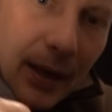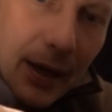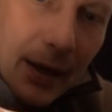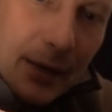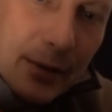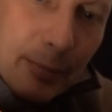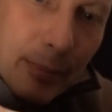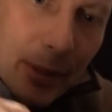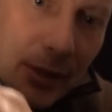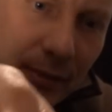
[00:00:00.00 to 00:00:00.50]

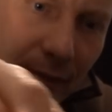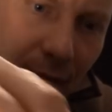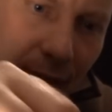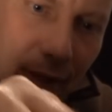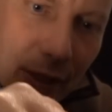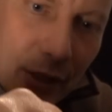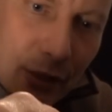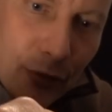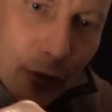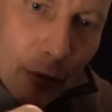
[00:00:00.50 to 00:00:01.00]
Also besser wäre,
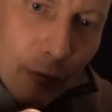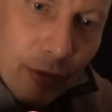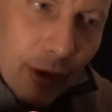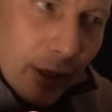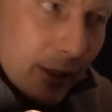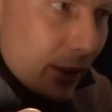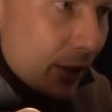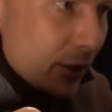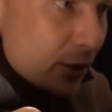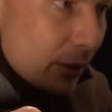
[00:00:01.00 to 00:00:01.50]
wenn ich fünf
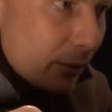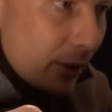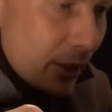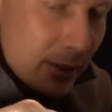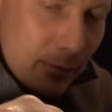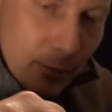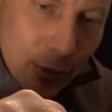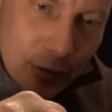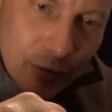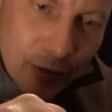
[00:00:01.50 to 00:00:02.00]
hätte. Ich habe
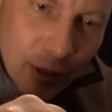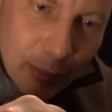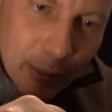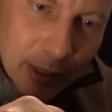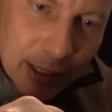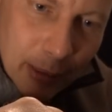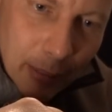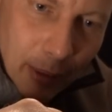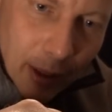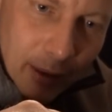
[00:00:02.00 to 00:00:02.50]
jetzt plus vier
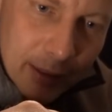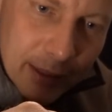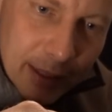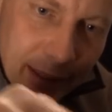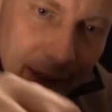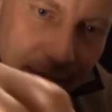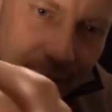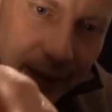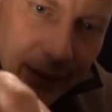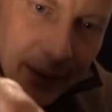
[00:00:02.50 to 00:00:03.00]
mitgebracht.
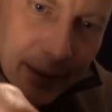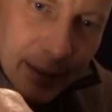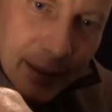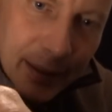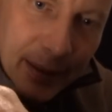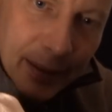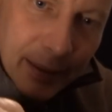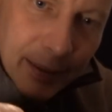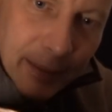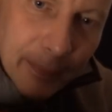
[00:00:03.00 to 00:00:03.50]

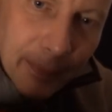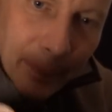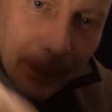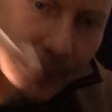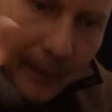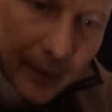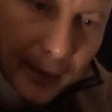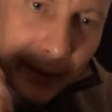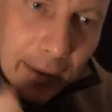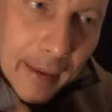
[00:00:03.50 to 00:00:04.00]

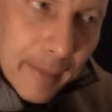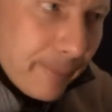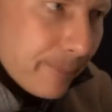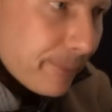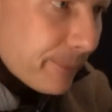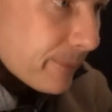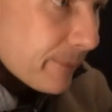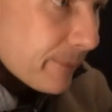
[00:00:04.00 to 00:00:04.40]
Naja,